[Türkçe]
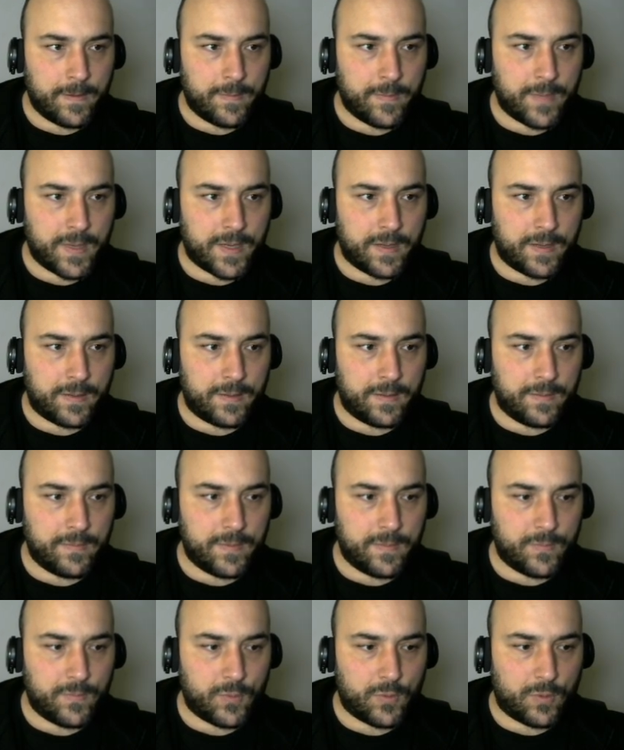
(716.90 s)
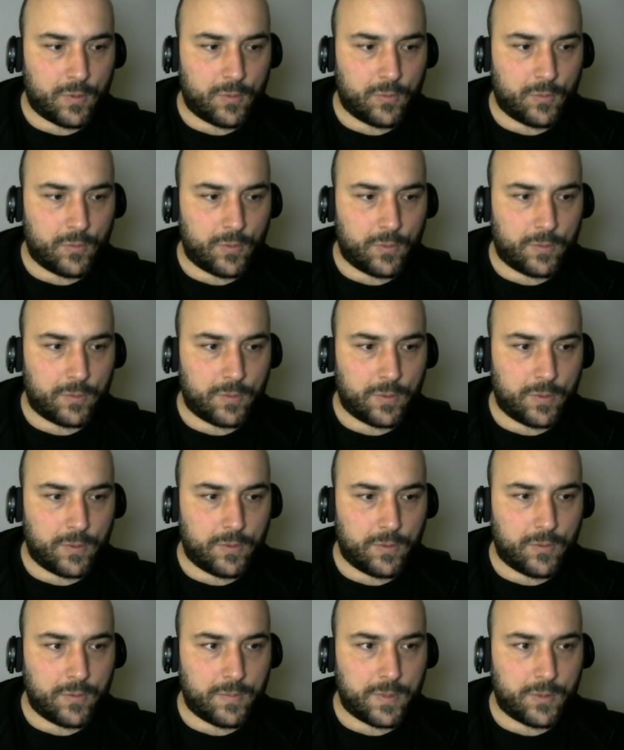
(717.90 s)
Bakalım bu da 10 oldu.
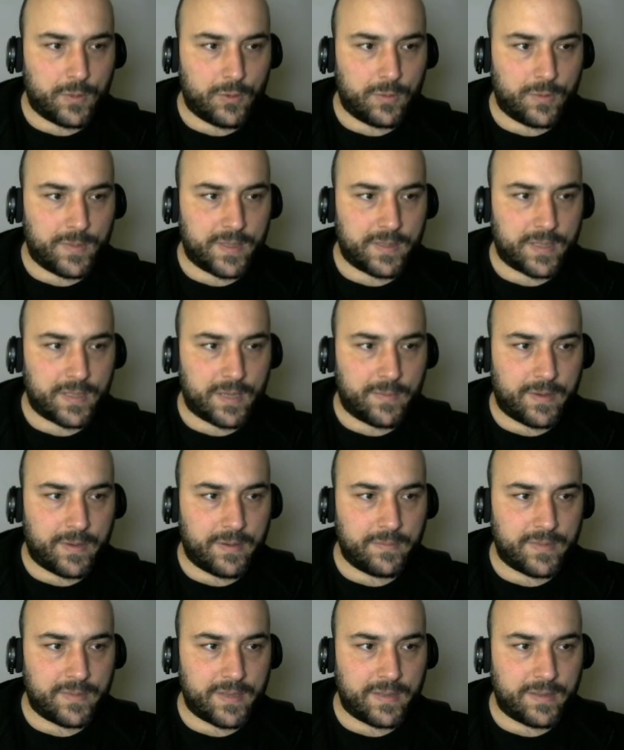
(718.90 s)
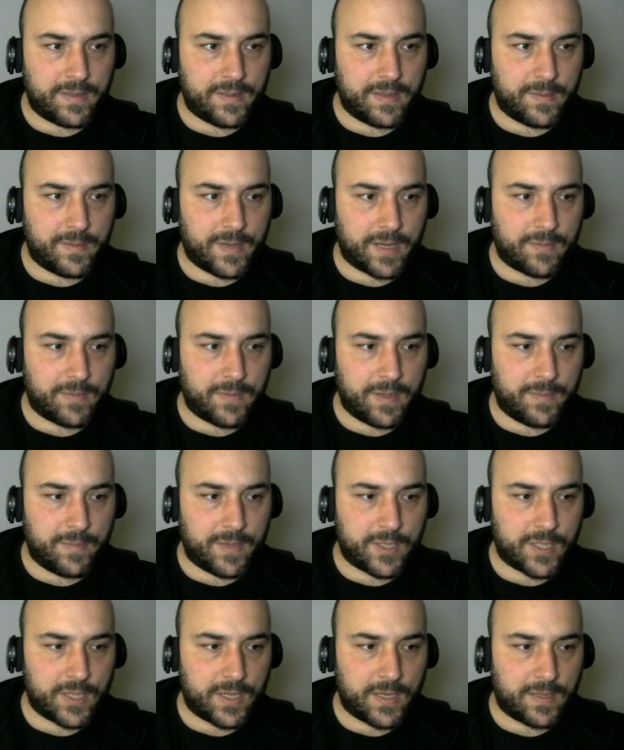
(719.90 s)
11 olmadı tamam. Tadında bırakmayı
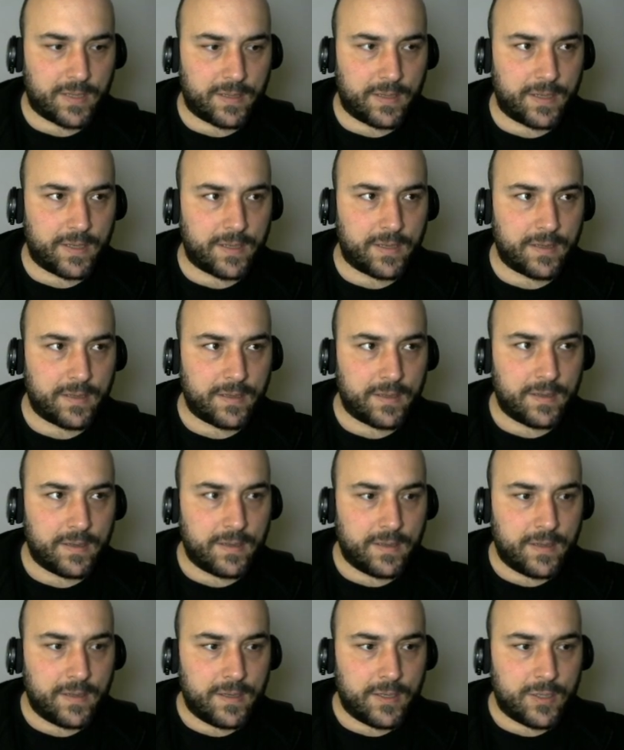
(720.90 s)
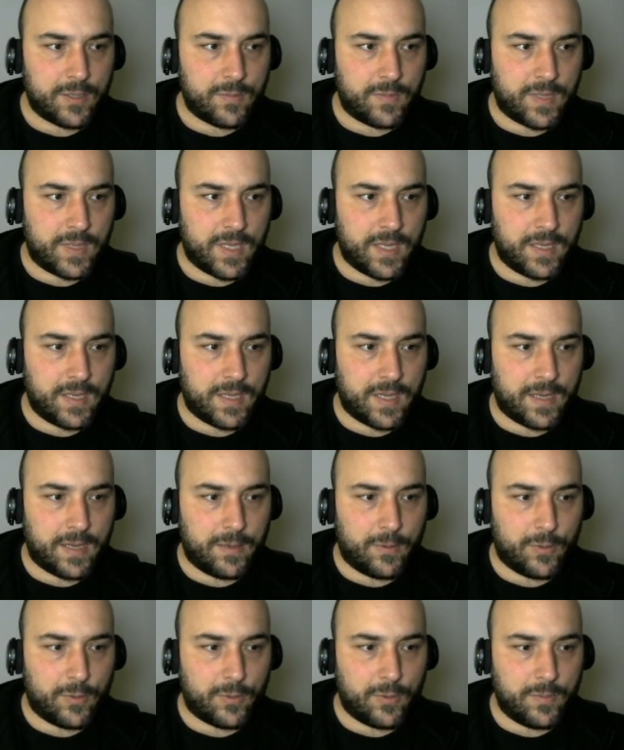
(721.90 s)
başardık. Şimdi geri
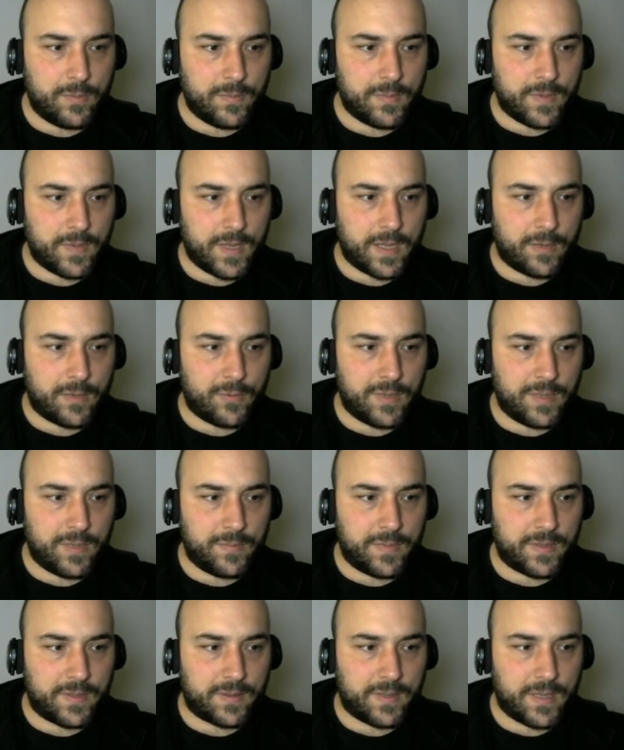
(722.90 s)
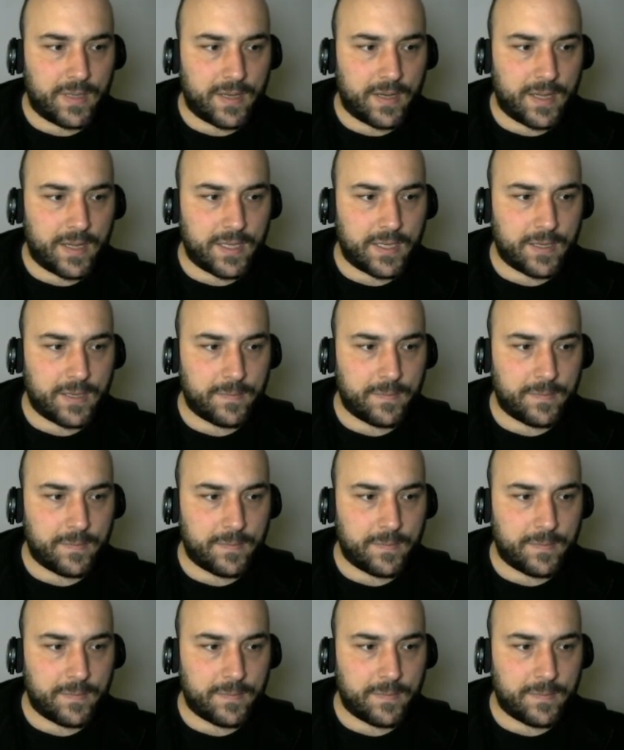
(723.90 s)
geliyorum. Equipment diyerek.